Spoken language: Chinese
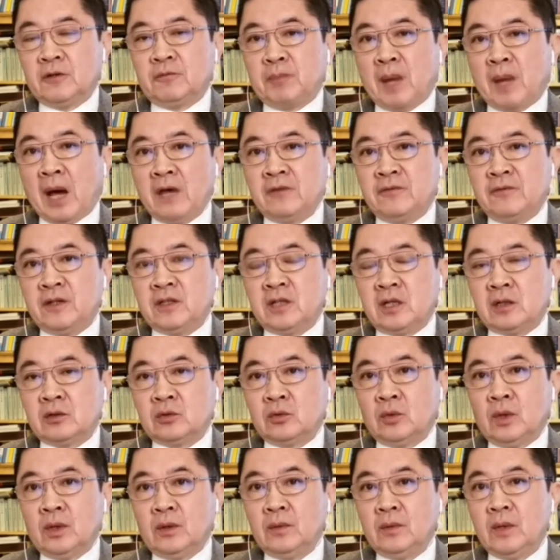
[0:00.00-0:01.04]
这牌非
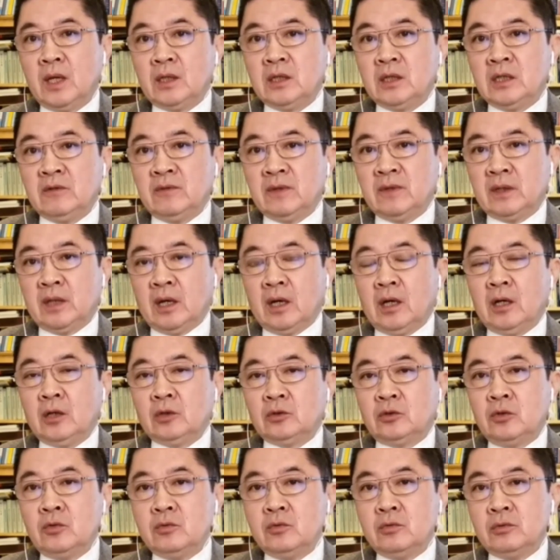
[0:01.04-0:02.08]
常多。因为呢，
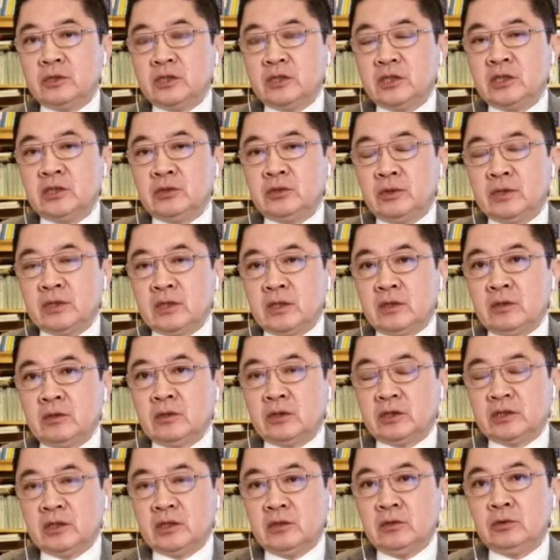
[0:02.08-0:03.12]
中共之所以能
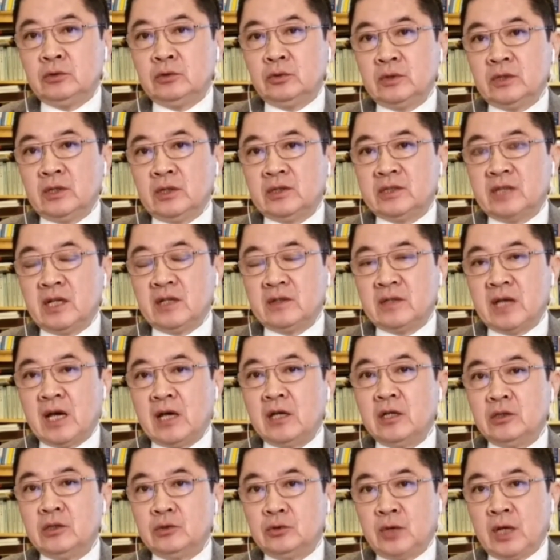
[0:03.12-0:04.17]
够生存到现
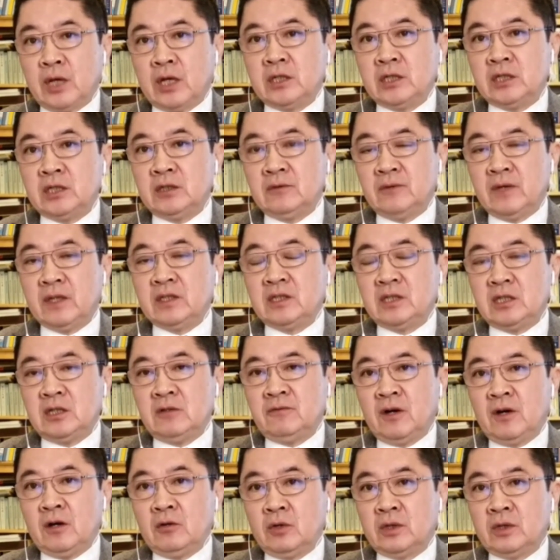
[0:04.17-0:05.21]
在，全是因为
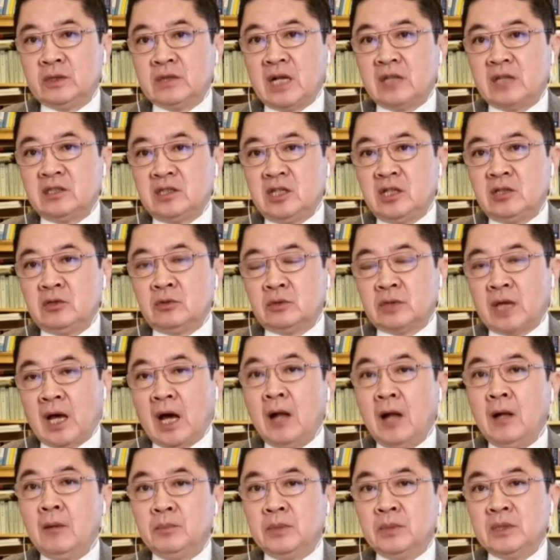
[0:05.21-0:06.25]
西方国家接受
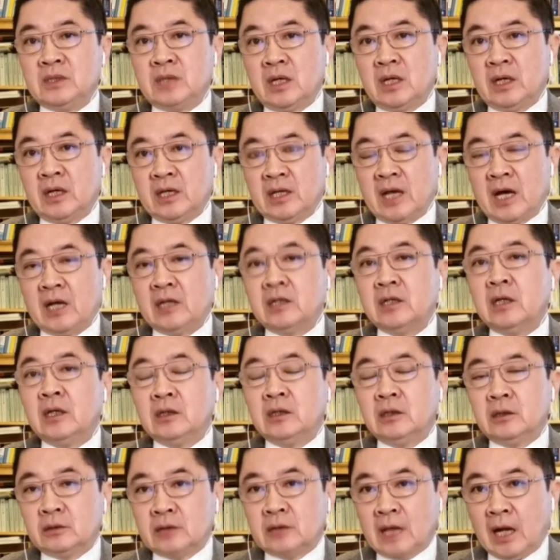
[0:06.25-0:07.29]
它，并且给它
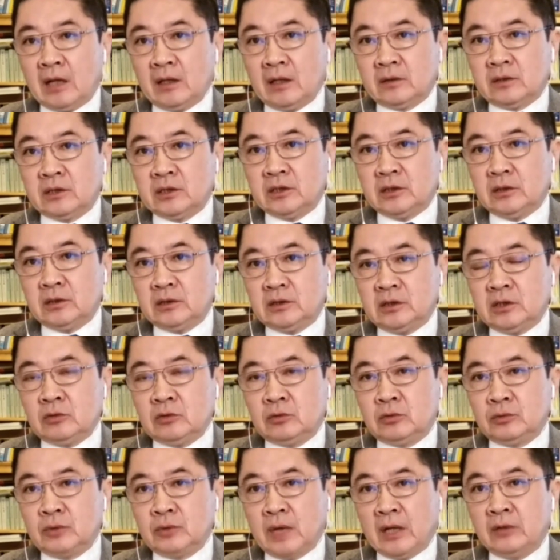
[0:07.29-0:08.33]
大量的技
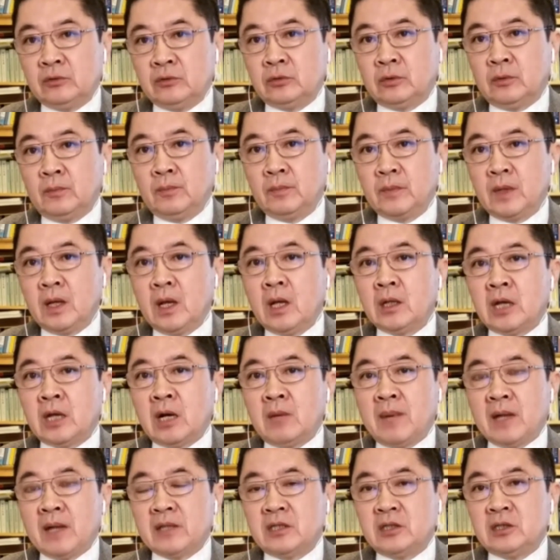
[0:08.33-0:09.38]
术援助。
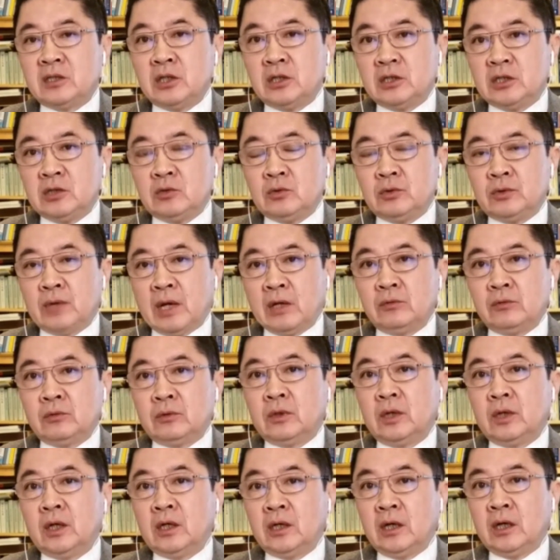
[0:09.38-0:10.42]
当把这些技术援
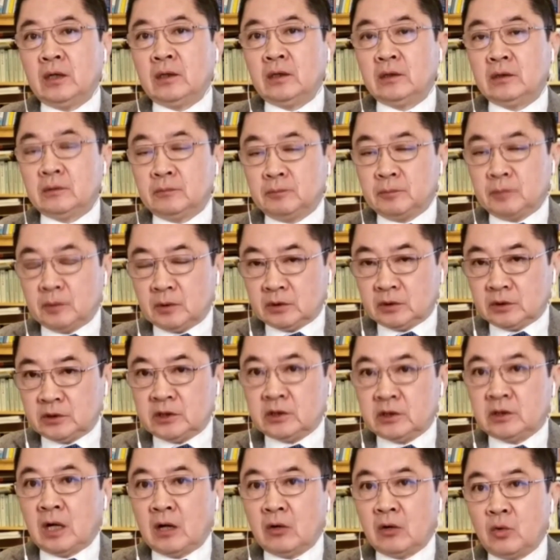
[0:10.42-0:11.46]
助和
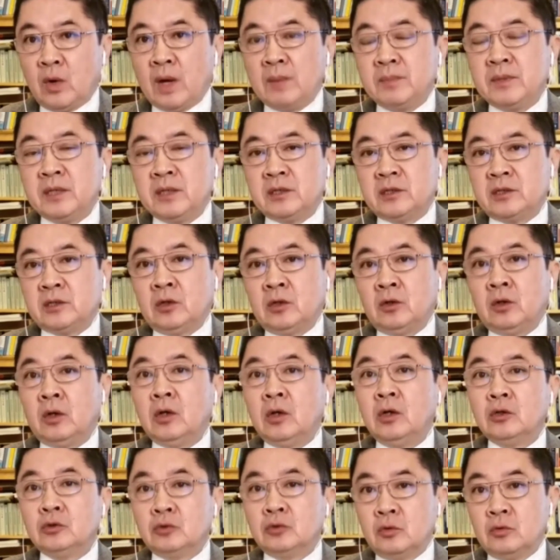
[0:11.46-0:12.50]
市场关闭之后，
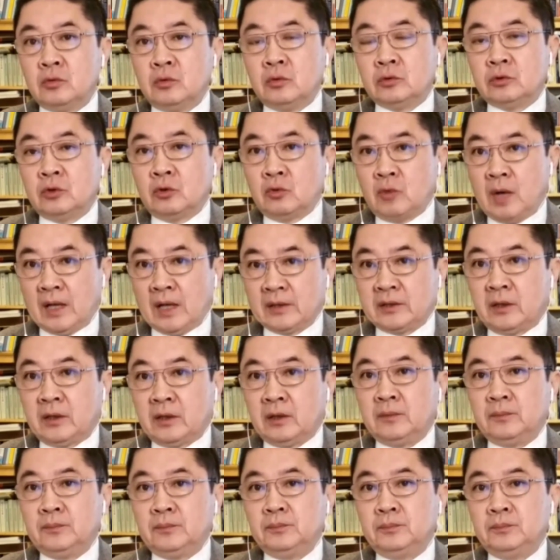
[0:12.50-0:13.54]
中共就垮
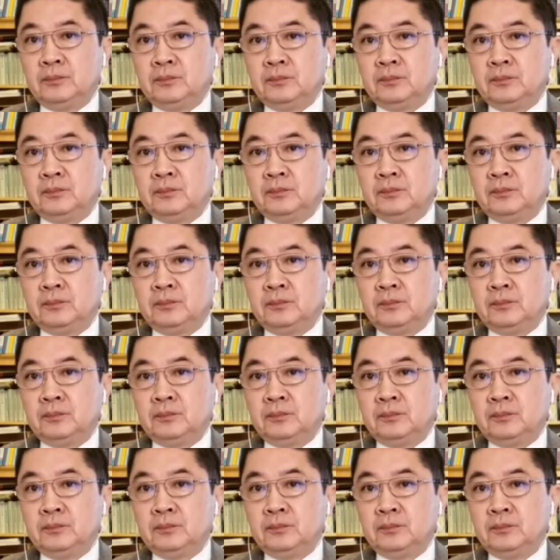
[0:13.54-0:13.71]
掉了，